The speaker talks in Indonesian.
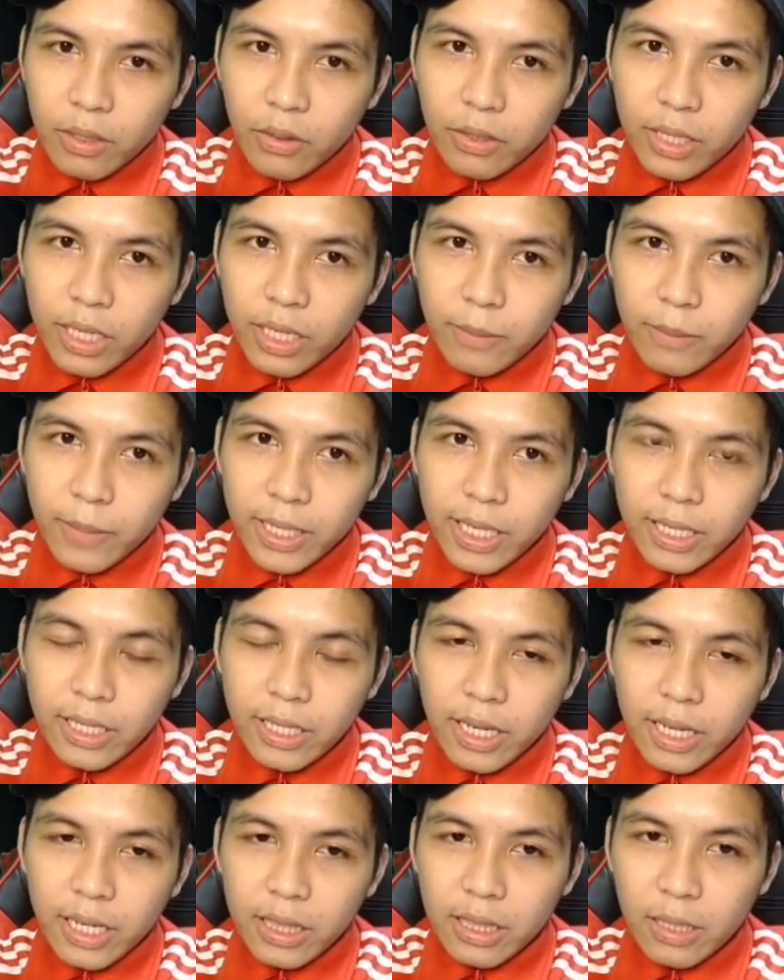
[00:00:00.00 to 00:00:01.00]
Oke, di bagian
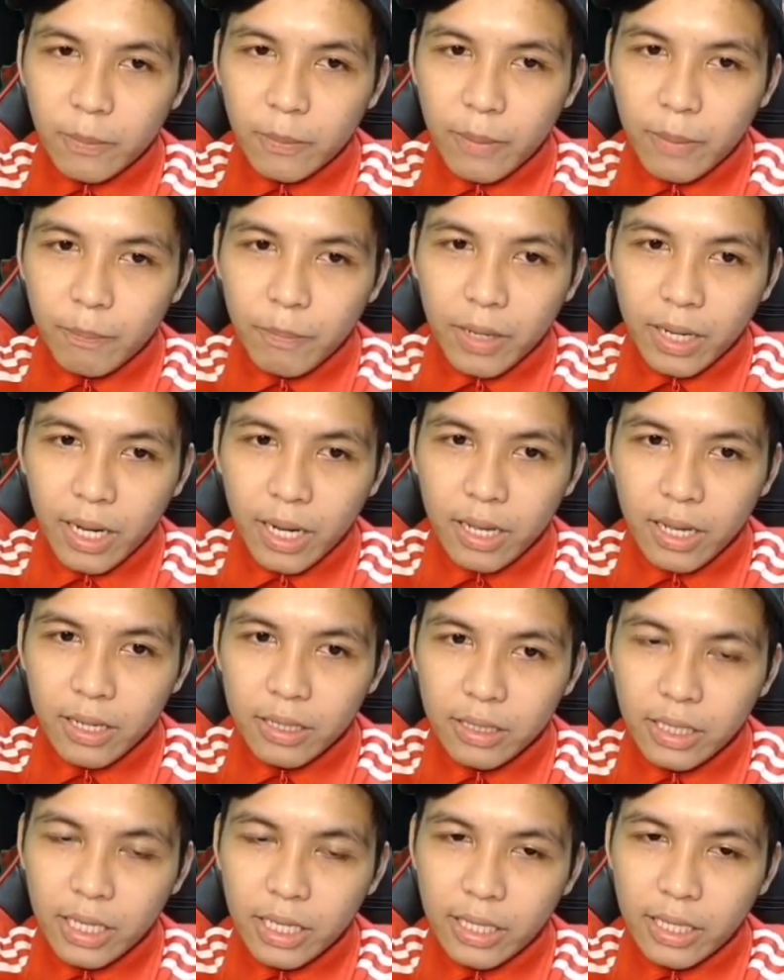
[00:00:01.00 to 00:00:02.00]
ini akan terpampang
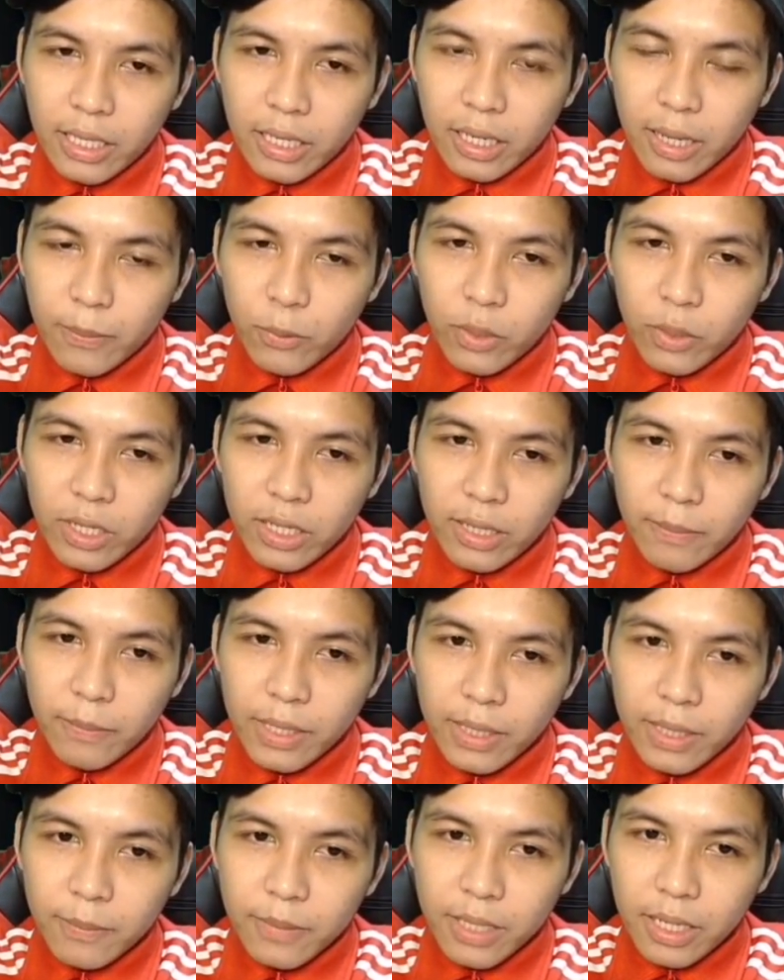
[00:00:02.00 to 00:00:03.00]
lah nilai yang kamu redeem.
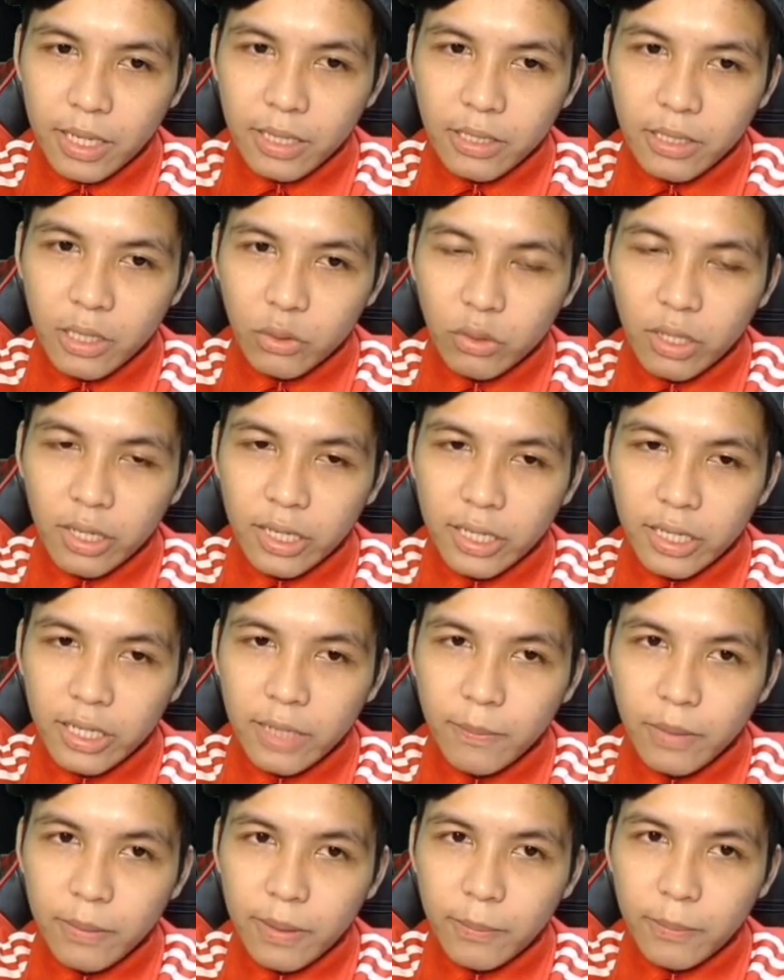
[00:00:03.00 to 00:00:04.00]
Macam saya, saya sudah
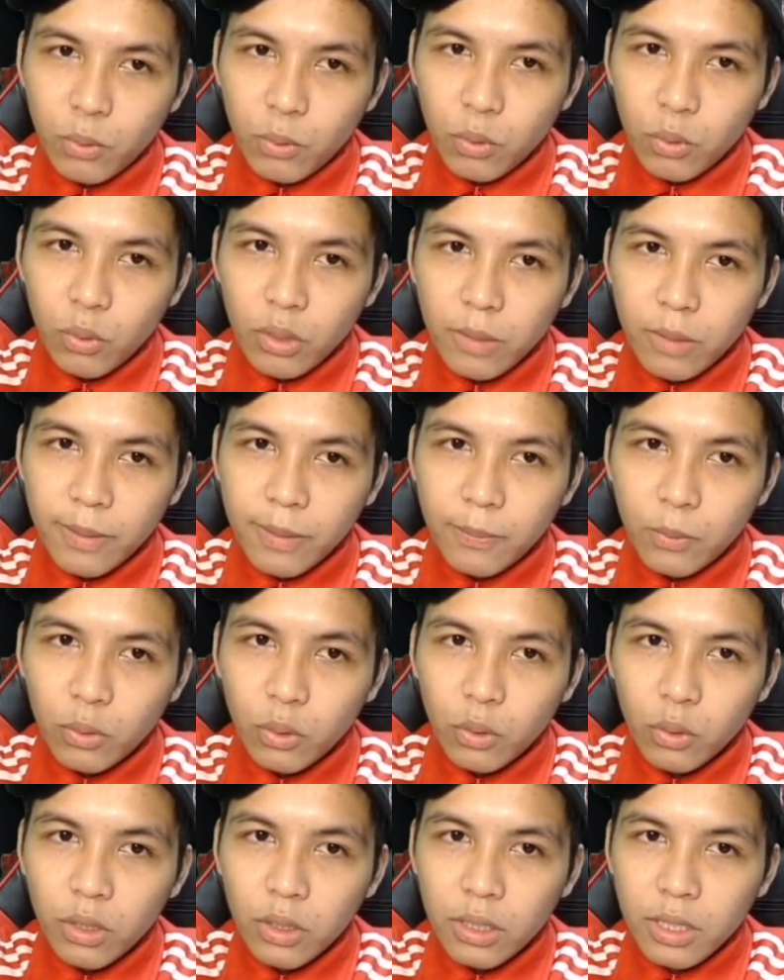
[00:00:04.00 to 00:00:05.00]
redeem 50, 50,
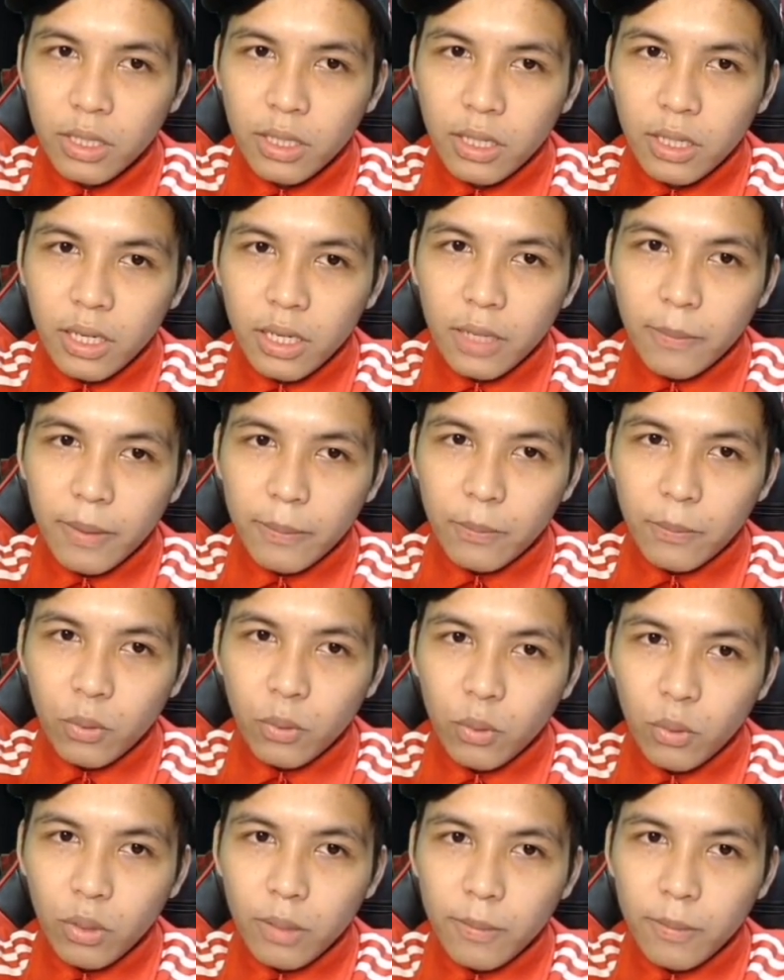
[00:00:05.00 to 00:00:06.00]
50, 50,
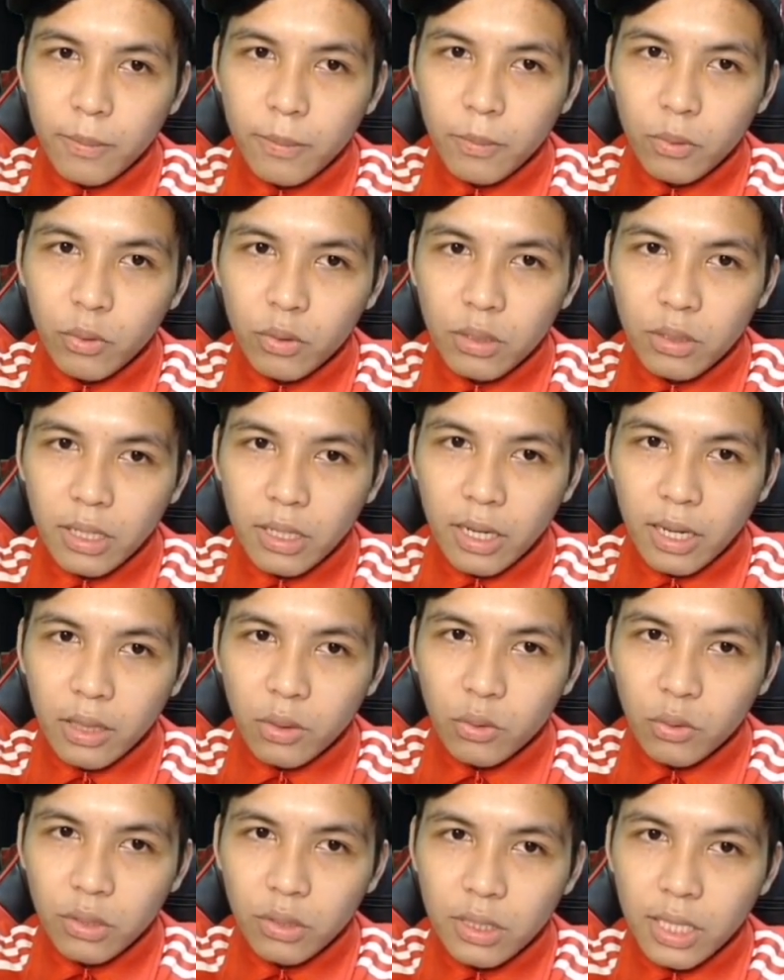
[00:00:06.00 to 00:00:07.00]

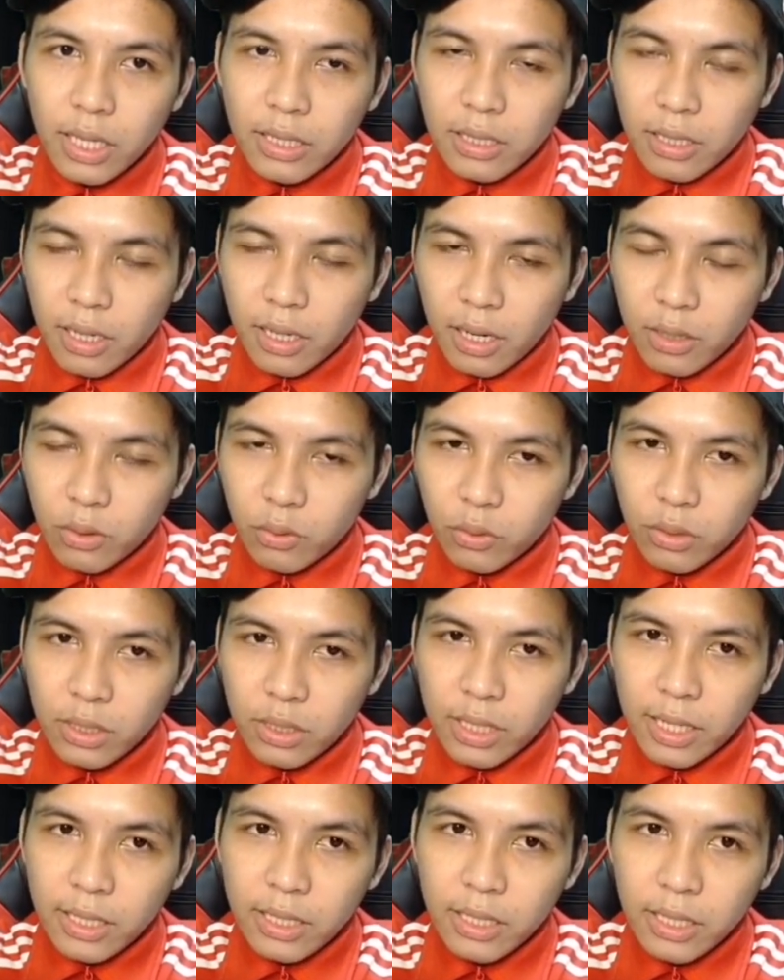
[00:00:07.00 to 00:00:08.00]
100, dan
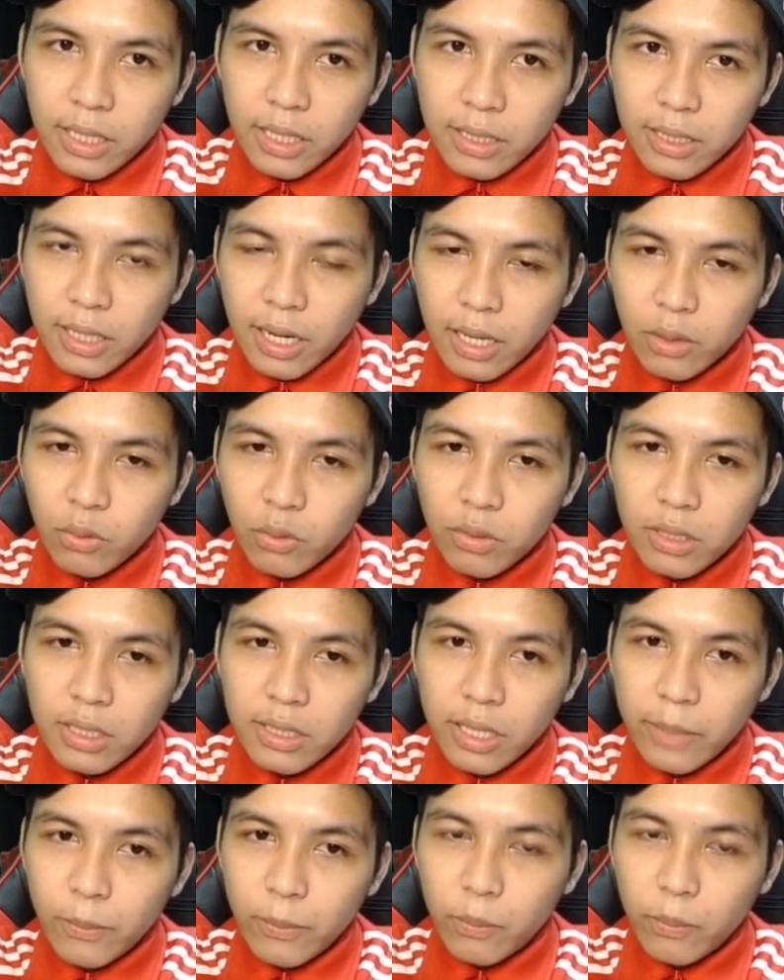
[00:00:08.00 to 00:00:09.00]
100. Jadi yang 100 nih
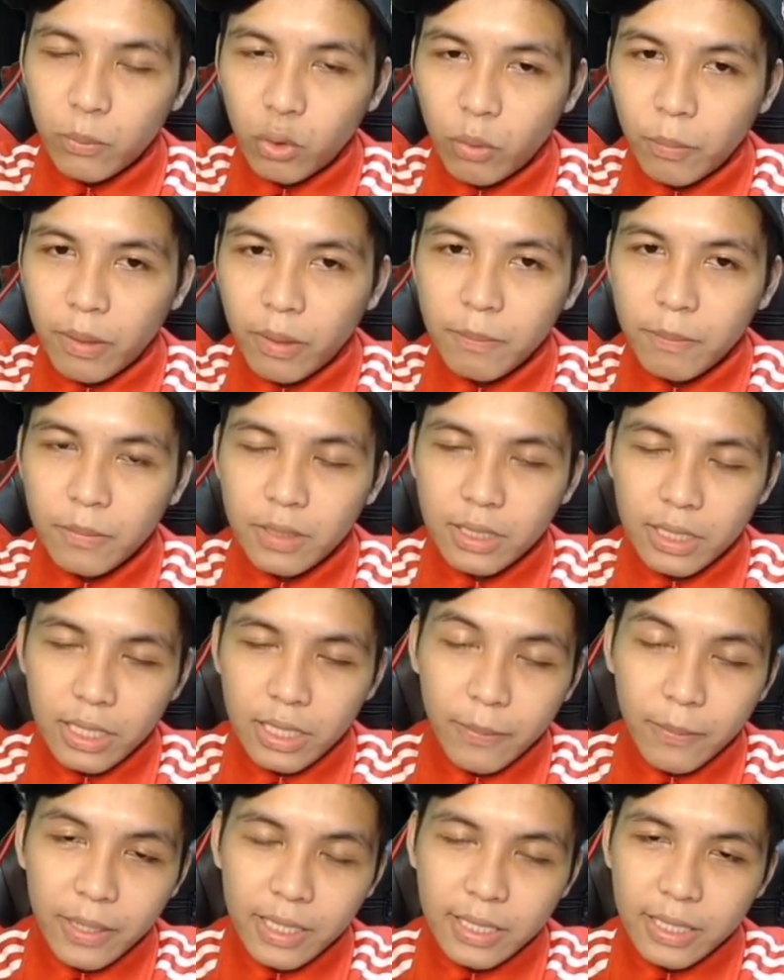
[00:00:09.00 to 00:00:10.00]
saya belum top up,
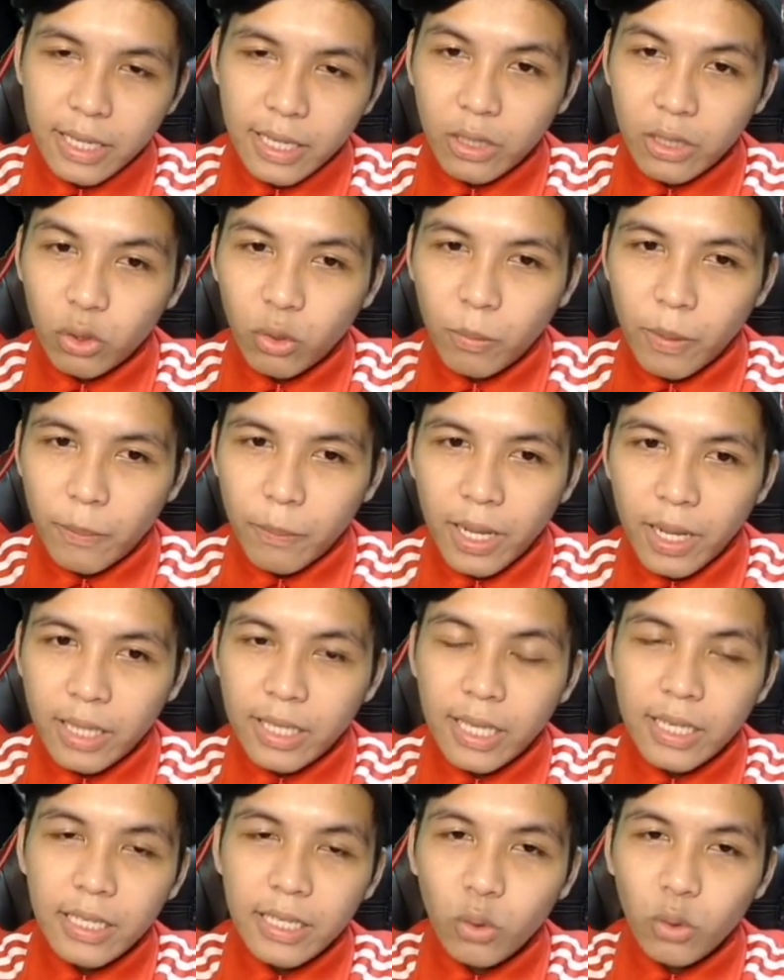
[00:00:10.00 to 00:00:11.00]
sekejap lagi saya akan top up lah.
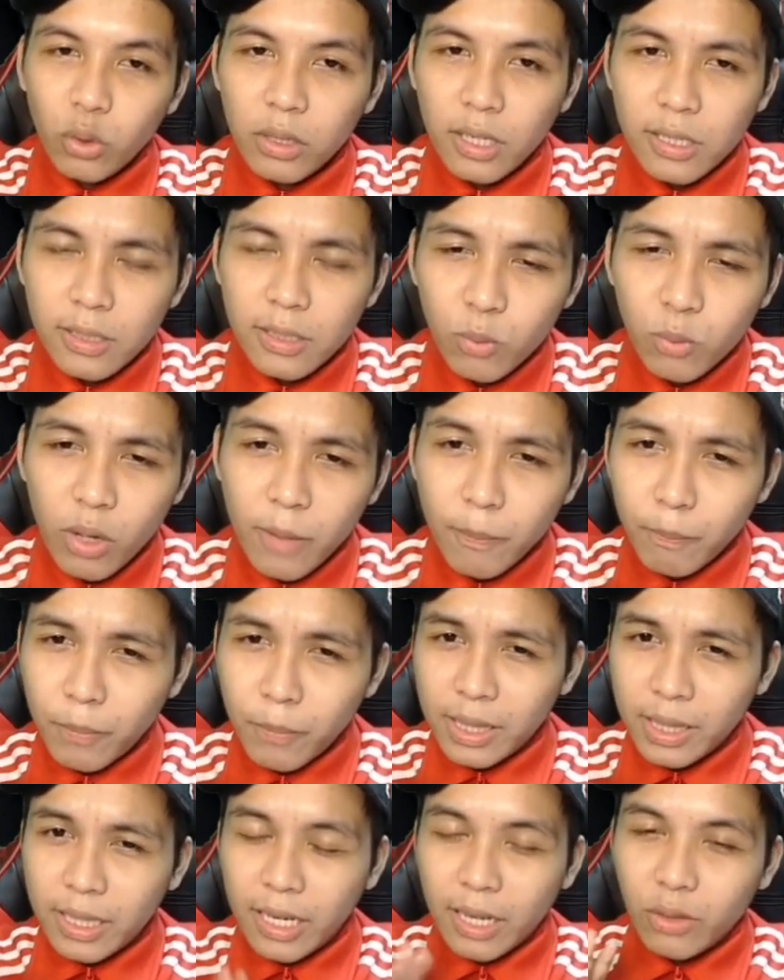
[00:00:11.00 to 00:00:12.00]
Jadi total semua
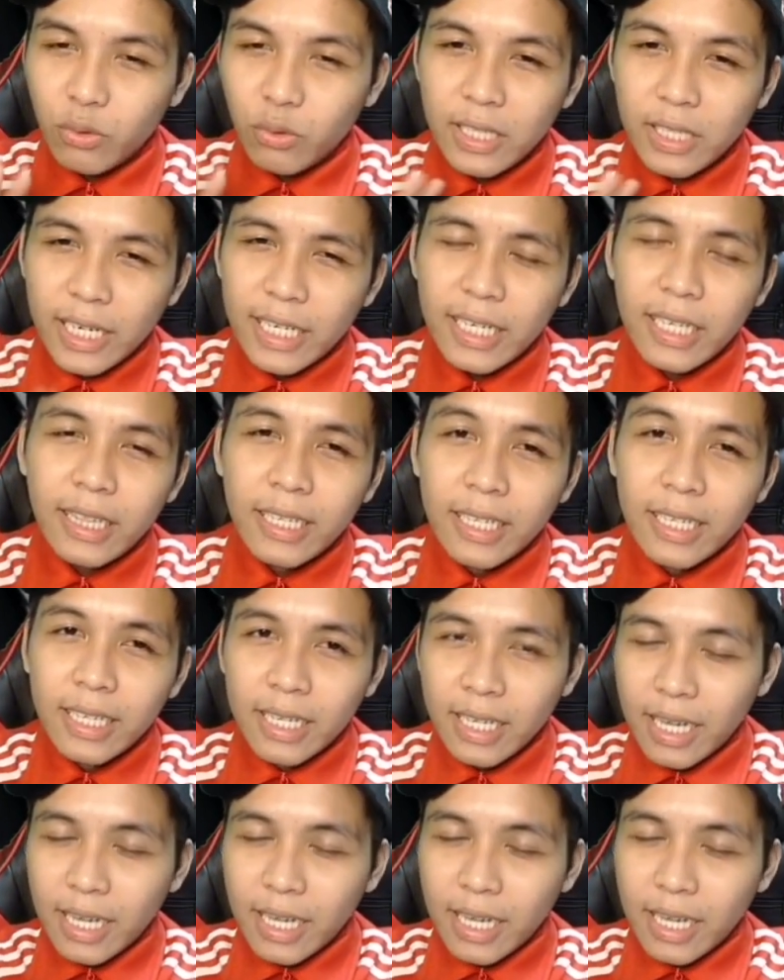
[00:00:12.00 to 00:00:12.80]
400 ringgit.